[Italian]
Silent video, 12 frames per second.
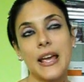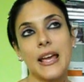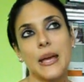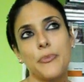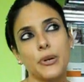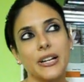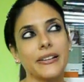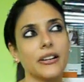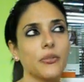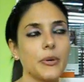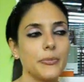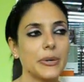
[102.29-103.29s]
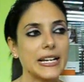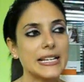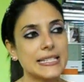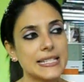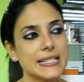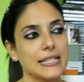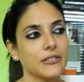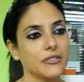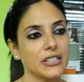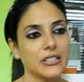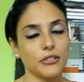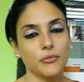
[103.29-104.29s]
e poi anche come prezzi non
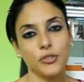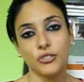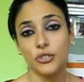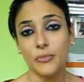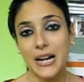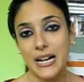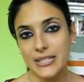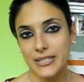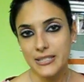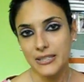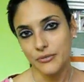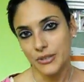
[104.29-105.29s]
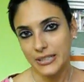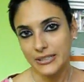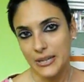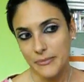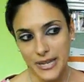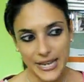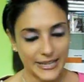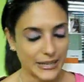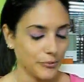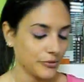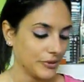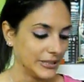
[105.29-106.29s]
erano molto bassi quelli dei make
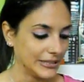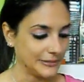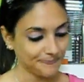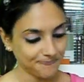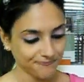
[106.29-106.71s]
up quindi